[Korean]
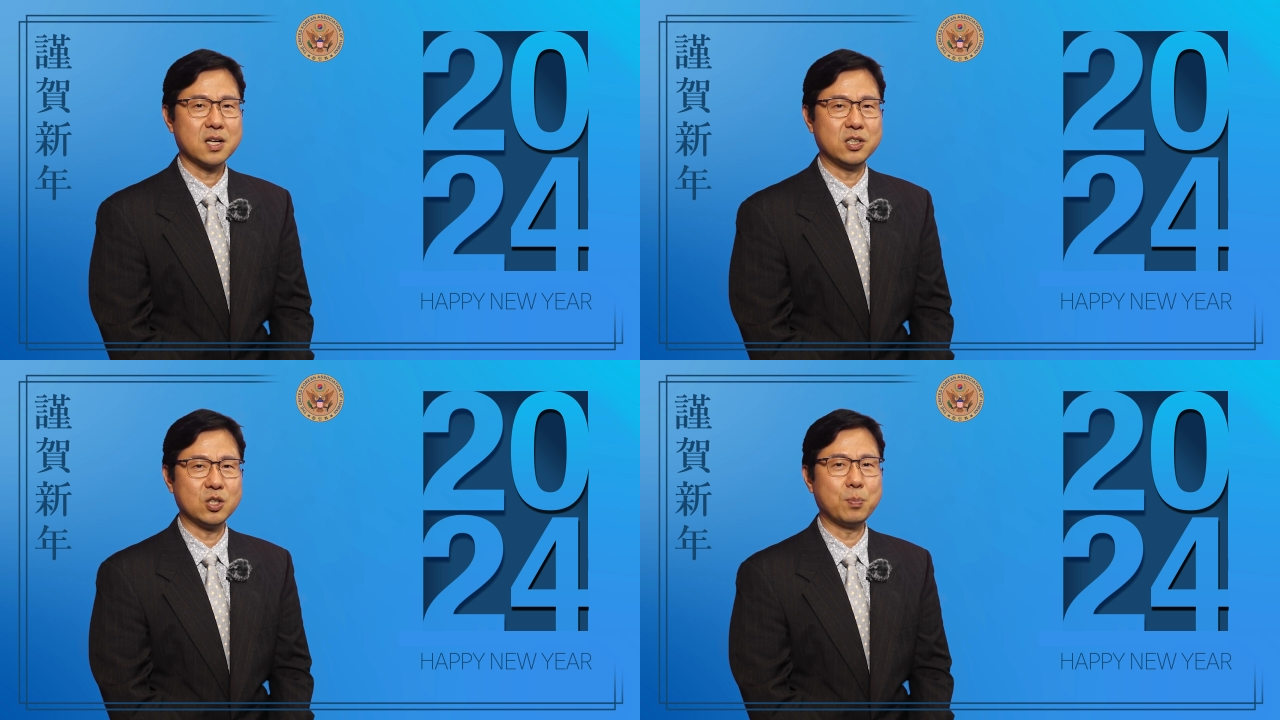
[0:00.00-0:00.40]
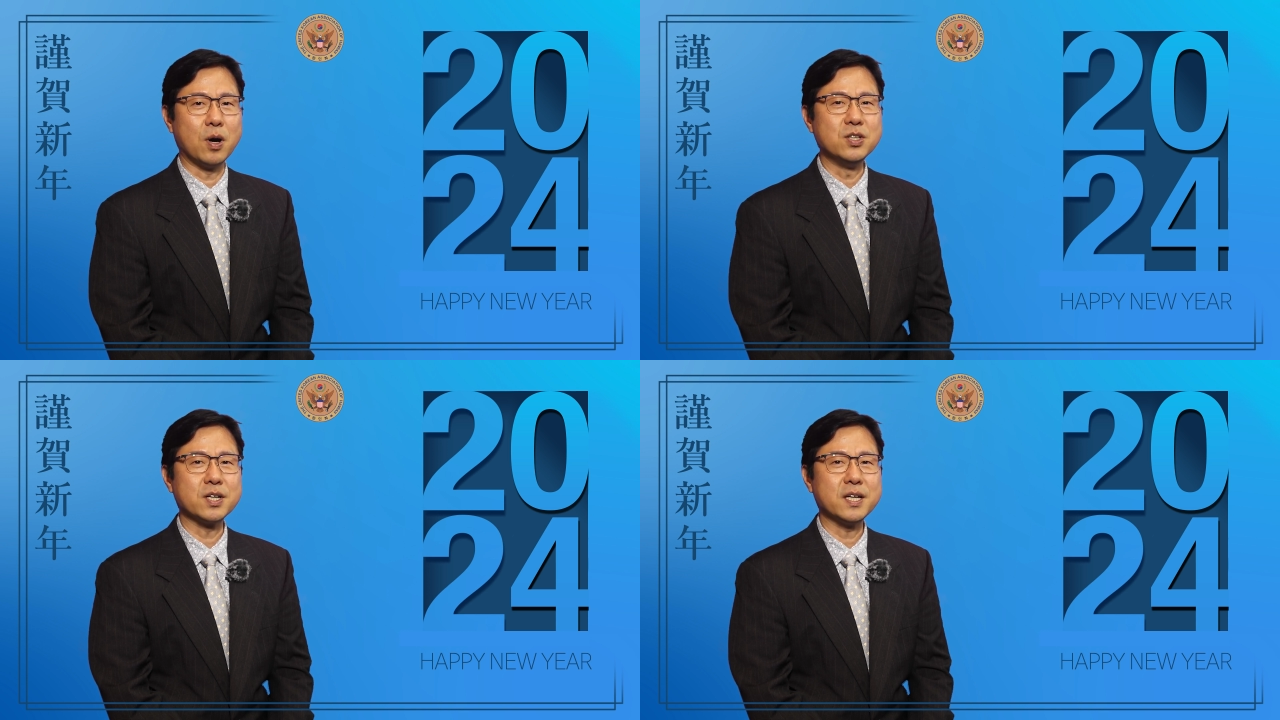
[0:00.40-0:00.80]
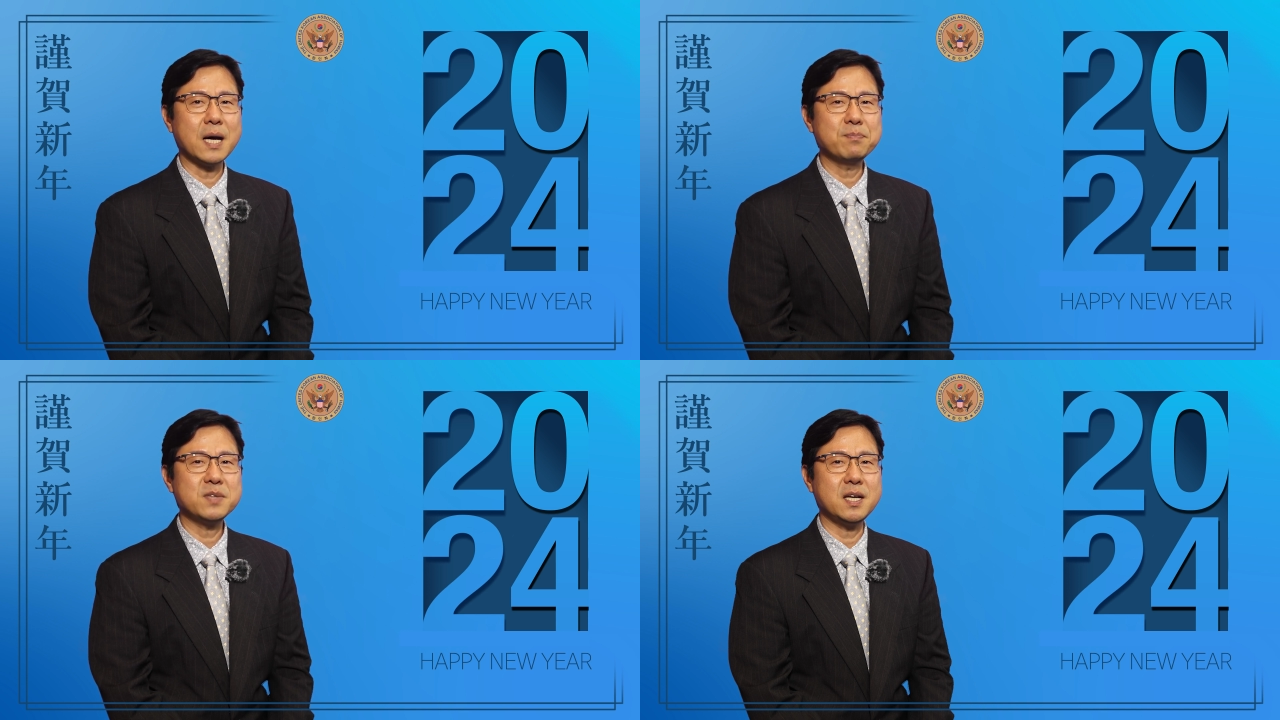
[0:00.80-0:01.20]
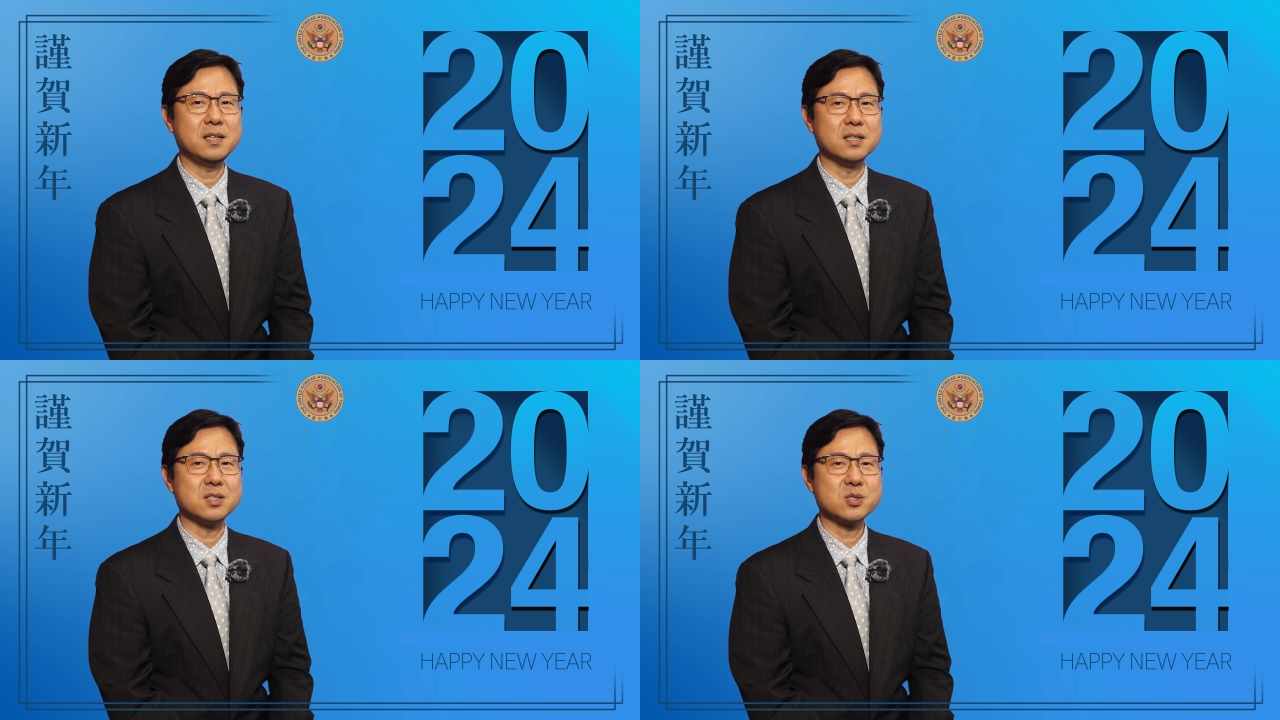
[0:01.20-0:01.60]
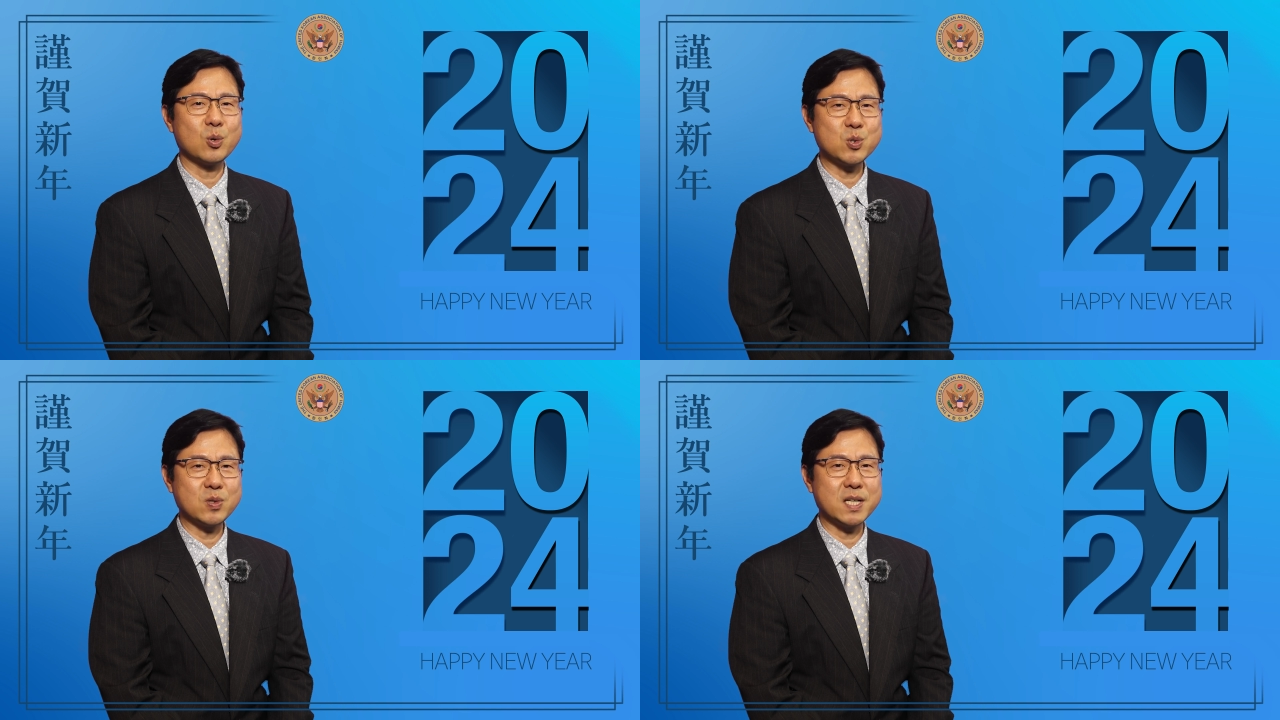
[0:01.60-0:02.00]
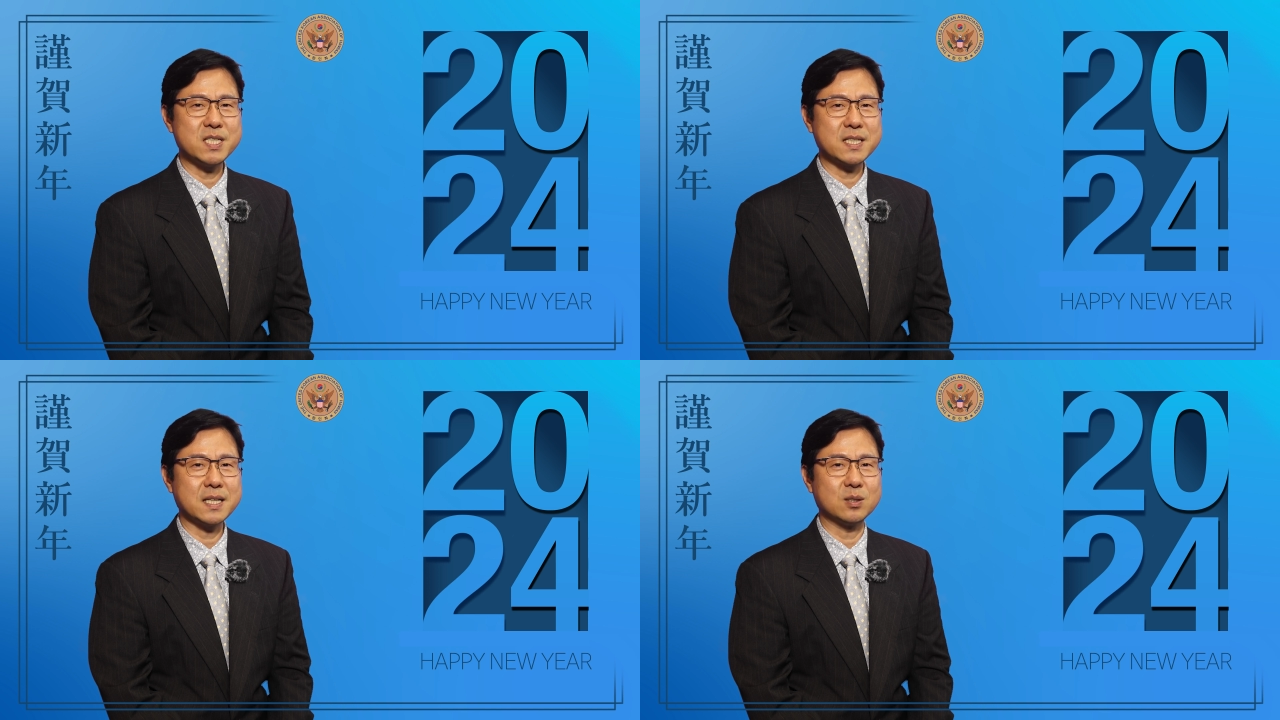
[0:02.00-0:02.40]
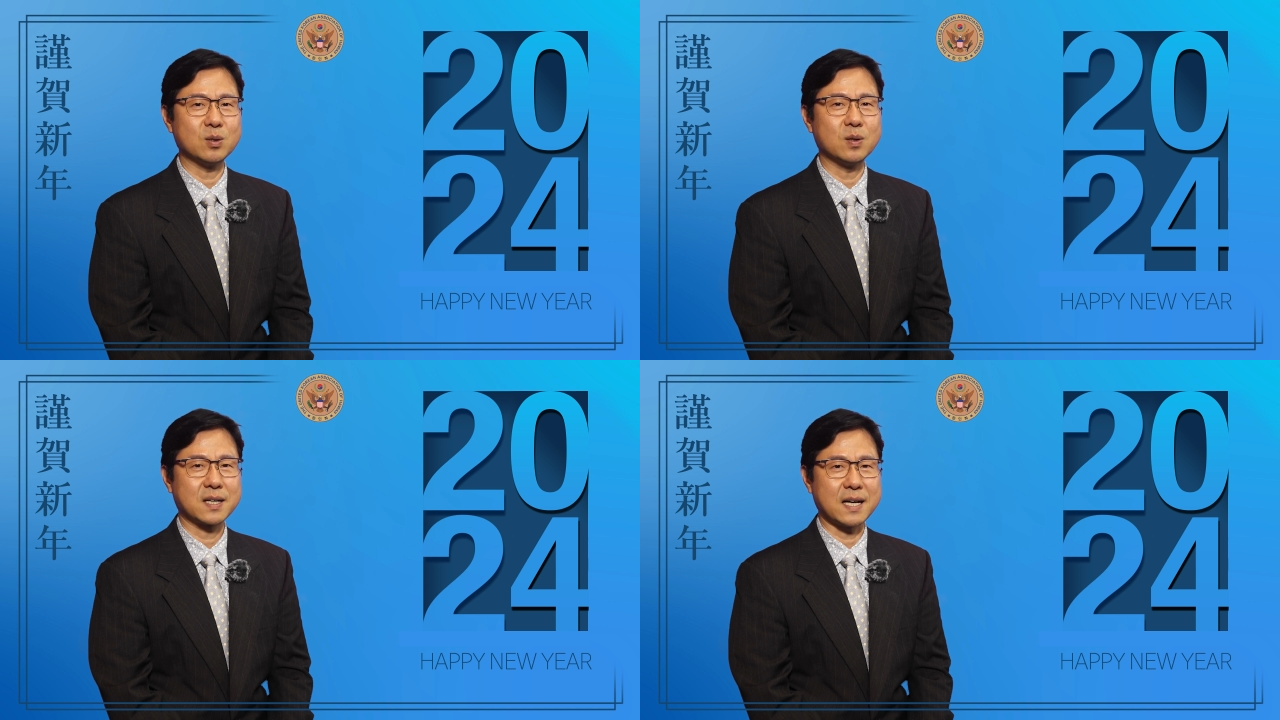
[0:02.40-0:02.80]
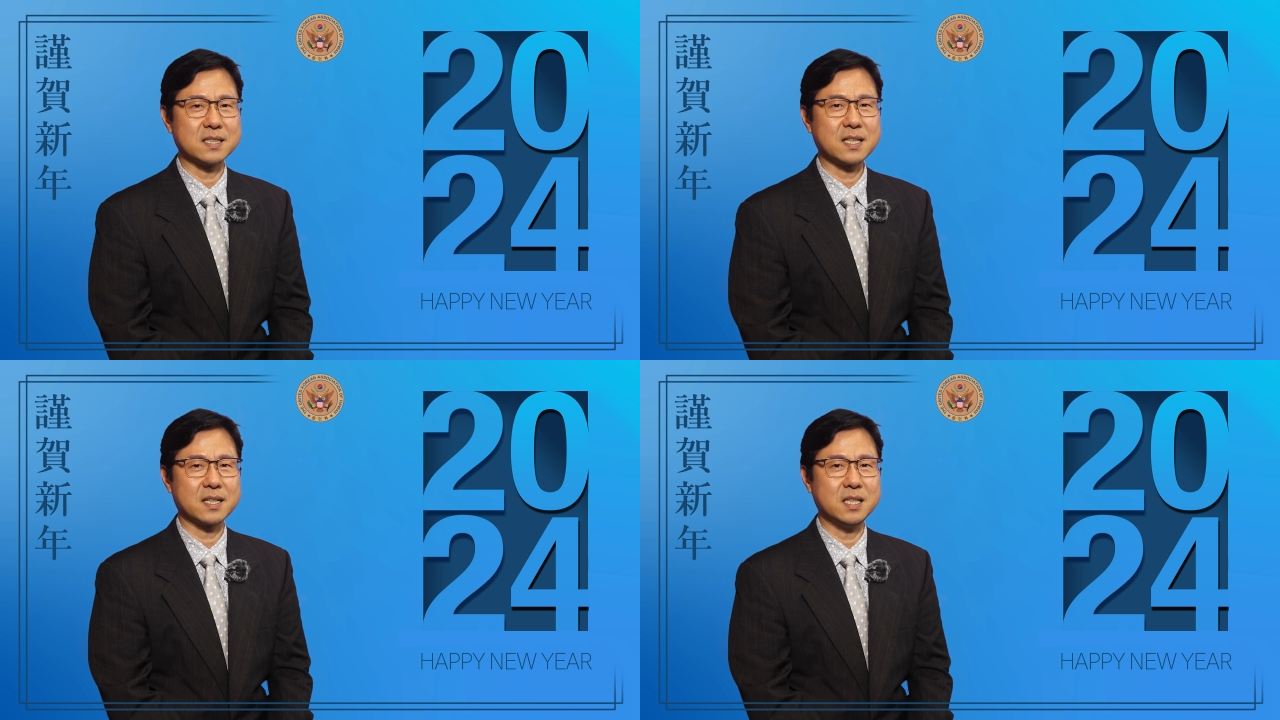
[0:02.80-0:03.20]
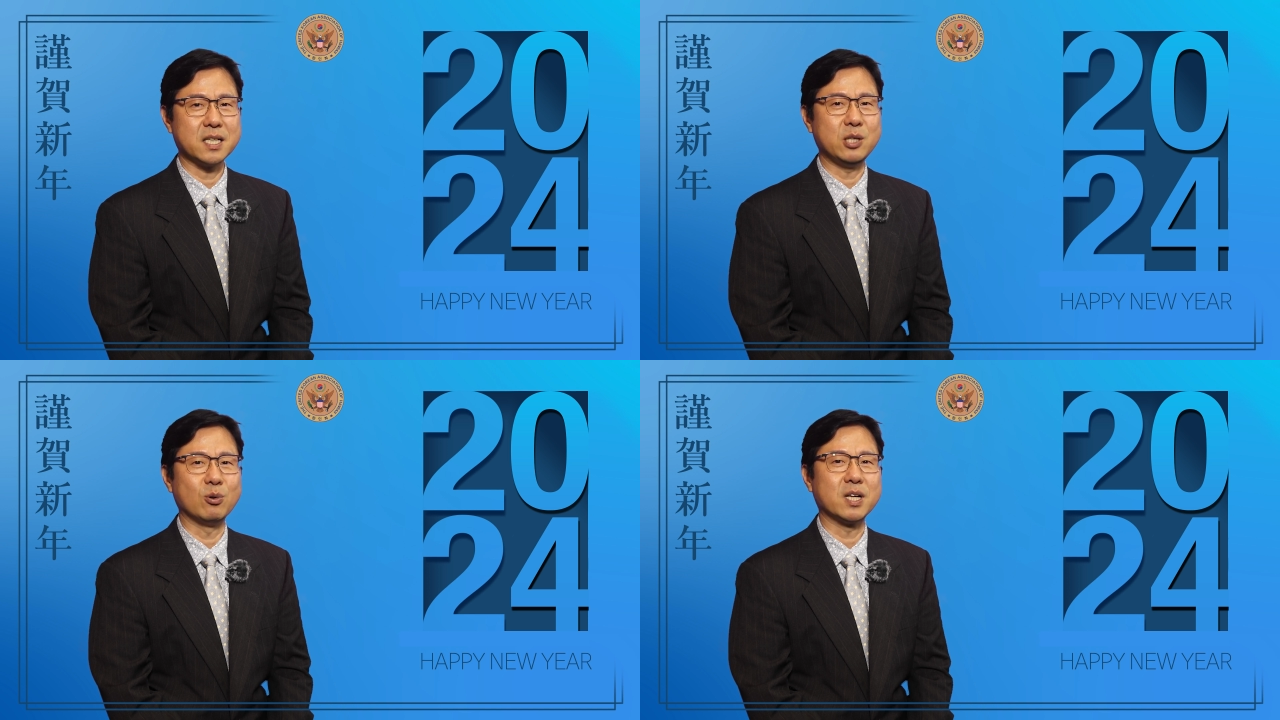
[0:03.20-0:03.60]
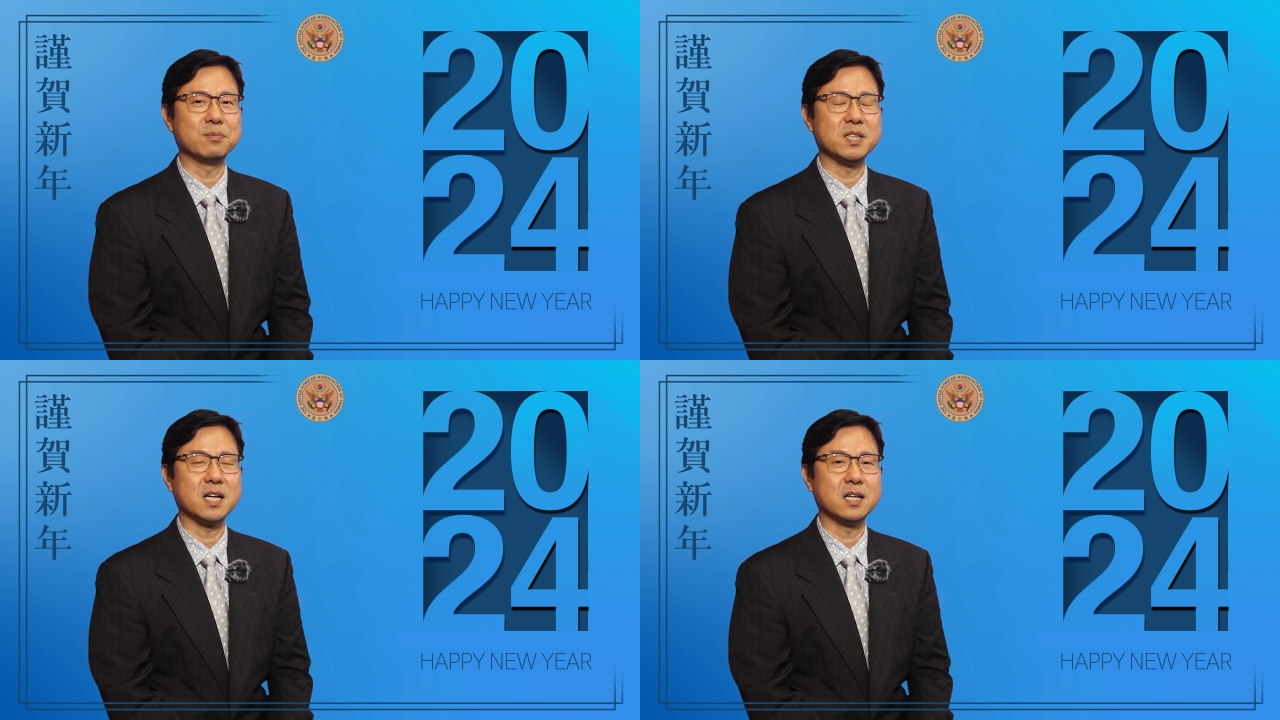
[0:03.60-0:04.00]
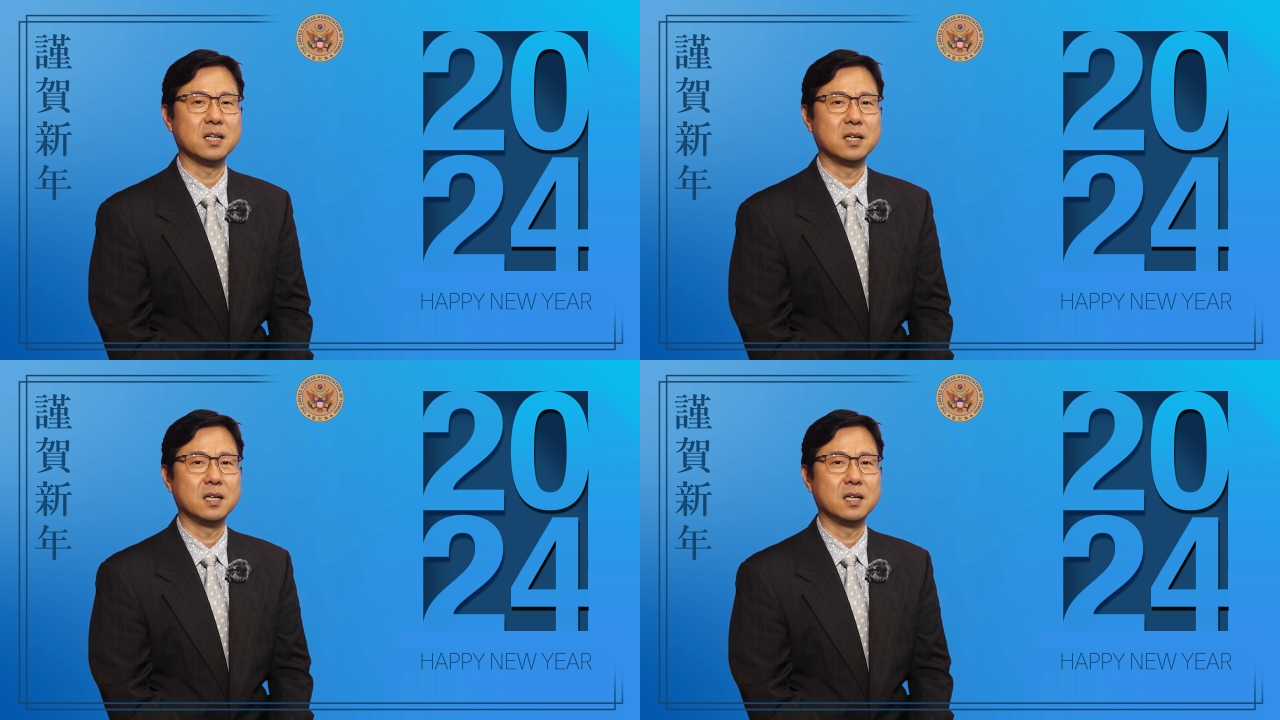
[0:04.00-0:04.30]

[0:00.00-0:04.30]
그리고 번영이 함께 있는 소중한 시간으로 가득하길 기원합니다.